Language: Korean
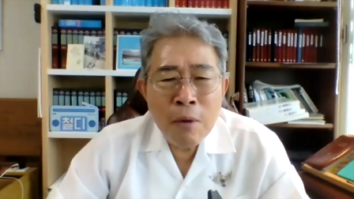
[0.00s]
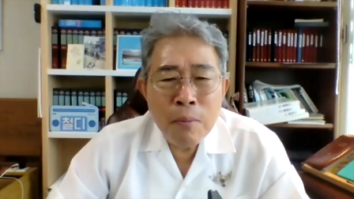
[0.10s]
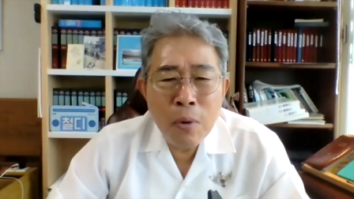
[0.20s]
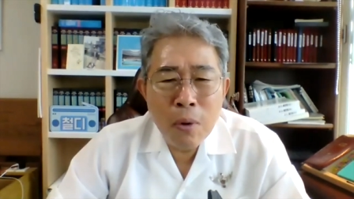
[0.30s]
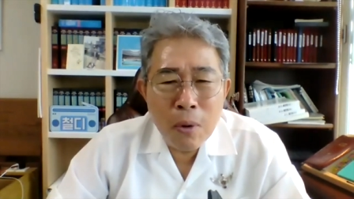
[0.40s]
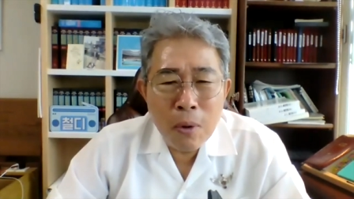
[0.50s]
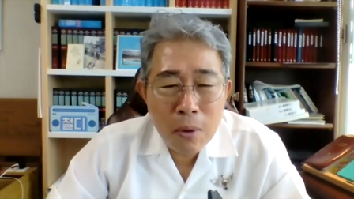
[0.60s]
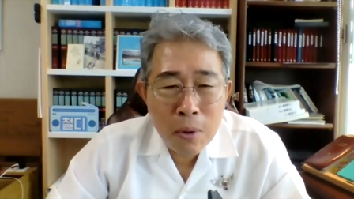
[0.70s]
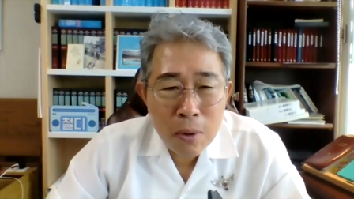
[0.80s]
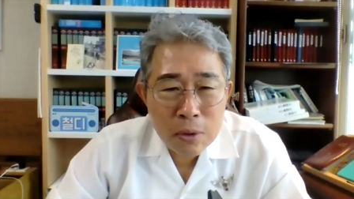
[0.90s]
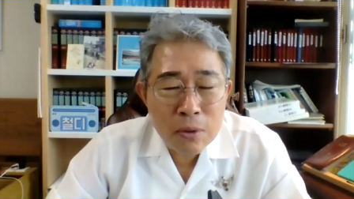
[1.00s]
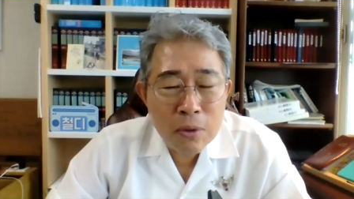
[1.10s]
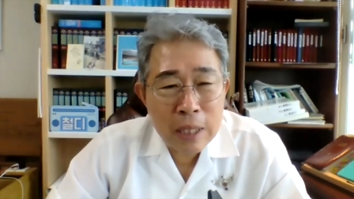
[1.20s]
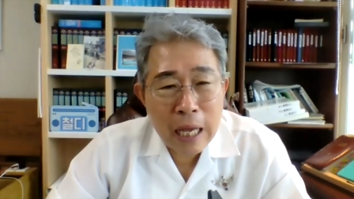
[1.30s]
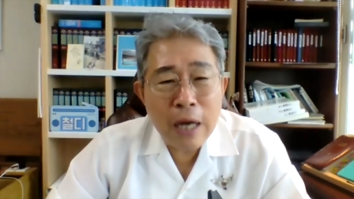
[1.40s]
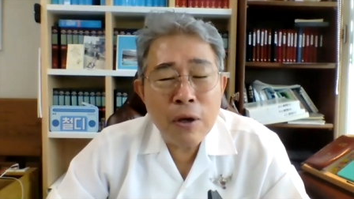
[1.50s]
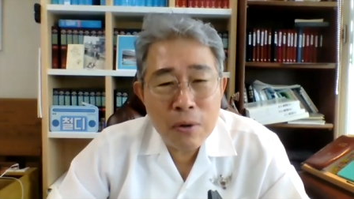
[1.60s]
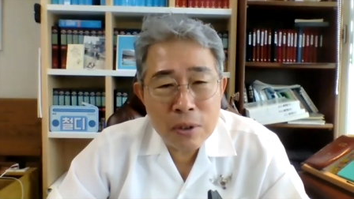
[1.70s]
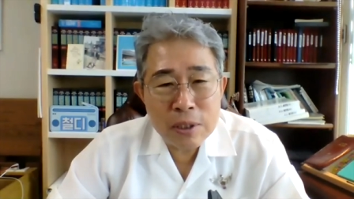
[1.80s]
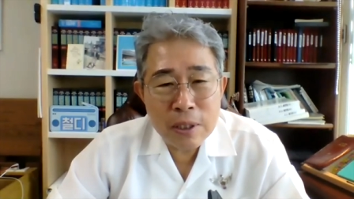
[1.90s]
모든 걸 다
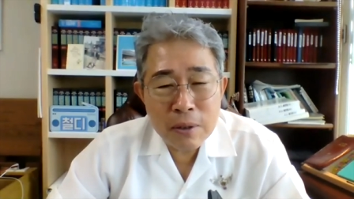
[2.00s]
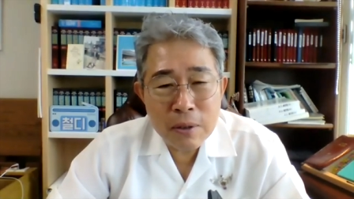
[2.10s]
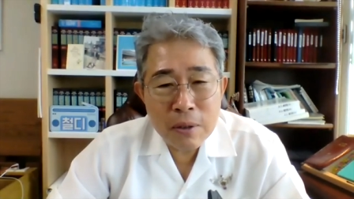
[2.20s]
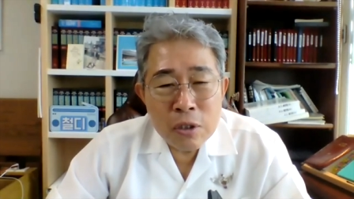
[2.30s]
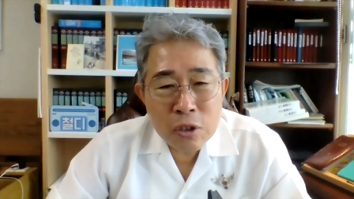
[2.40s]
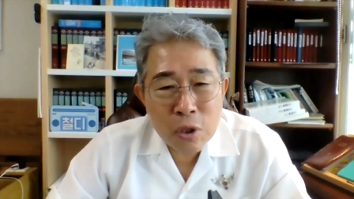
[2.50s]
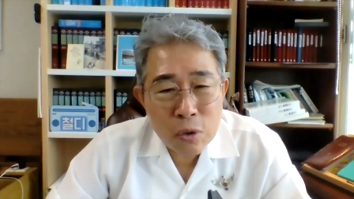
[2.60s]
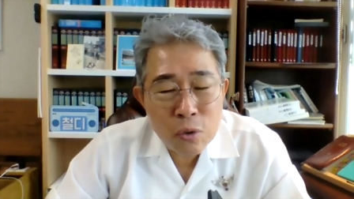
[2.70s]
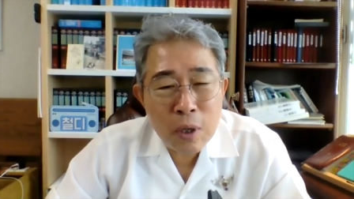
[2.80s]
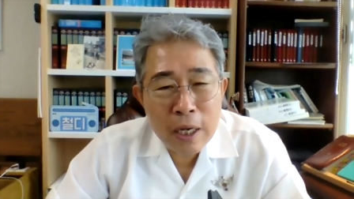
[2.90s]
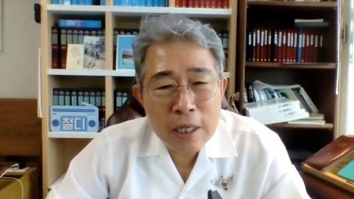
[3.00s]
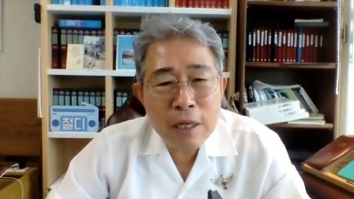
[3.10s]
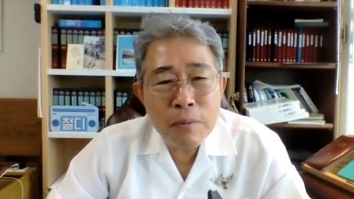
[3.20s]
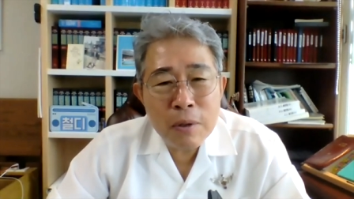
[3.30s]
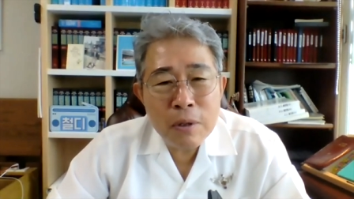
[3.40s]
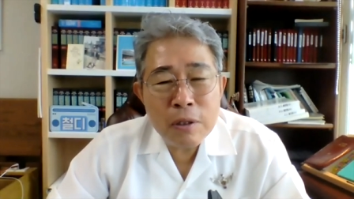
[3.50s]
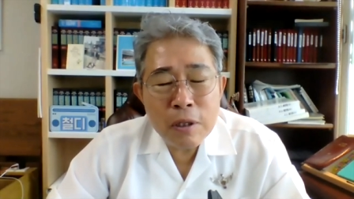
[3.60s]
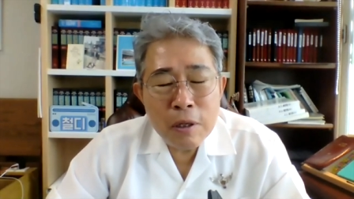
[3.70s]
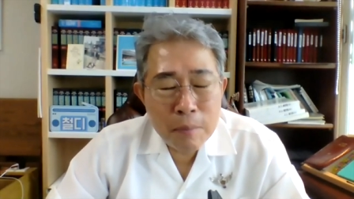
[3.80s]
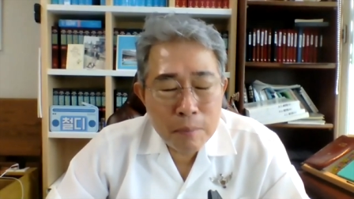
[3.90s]
겪었어요. 저도 하이리빙을
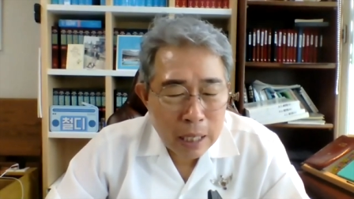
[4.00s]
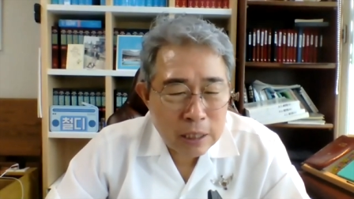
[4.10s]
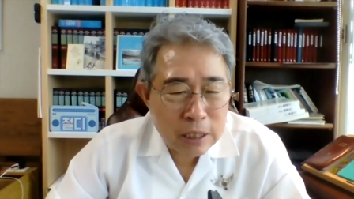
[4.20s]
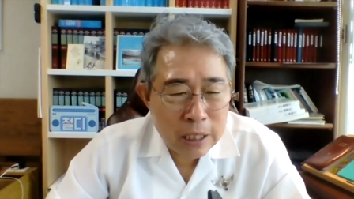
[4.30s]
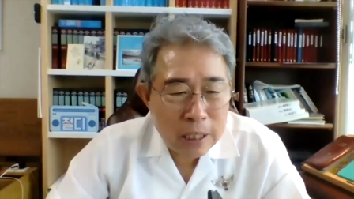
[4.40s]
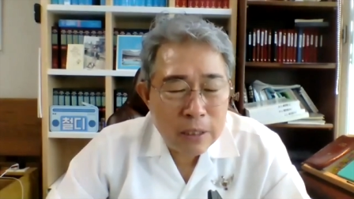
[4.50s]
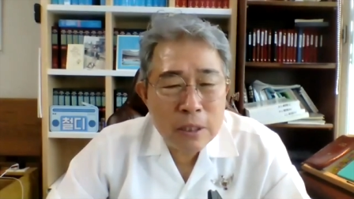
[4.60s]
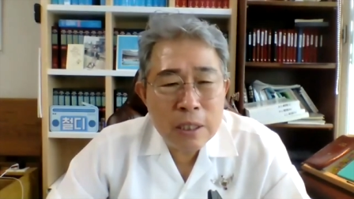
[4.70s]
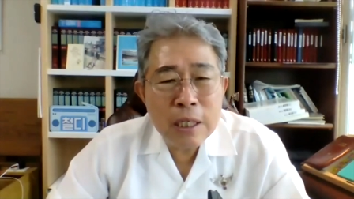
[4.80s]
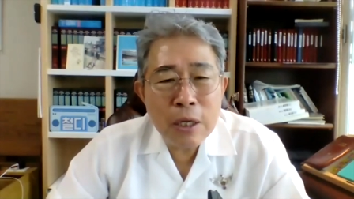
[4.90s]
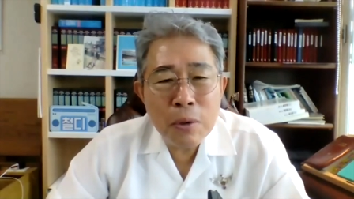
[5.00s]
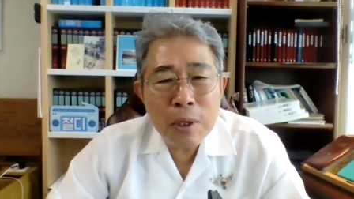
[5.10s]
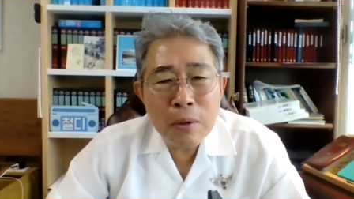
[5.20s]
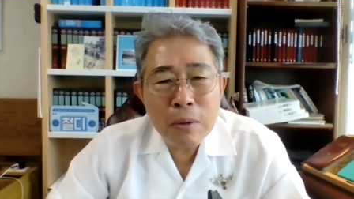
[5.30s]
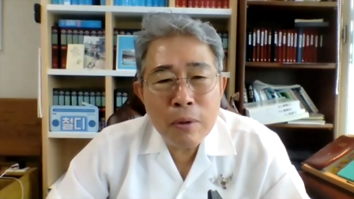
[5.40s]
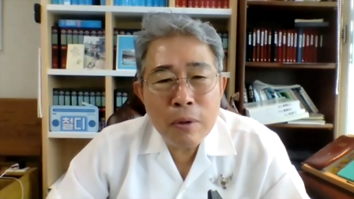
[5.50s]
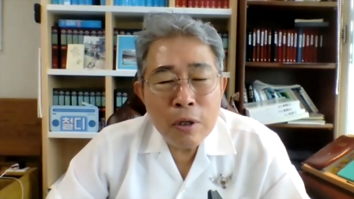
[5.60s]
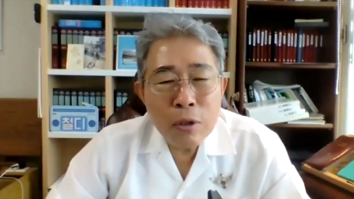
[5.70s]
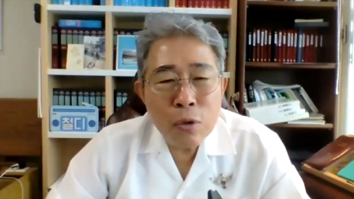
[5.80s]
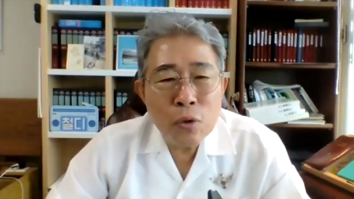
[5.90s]
만 7년 2개월하고
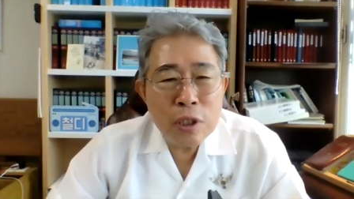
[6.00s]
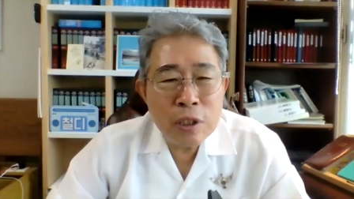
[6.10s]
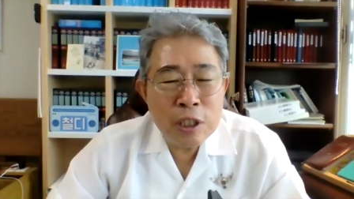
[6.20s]
통신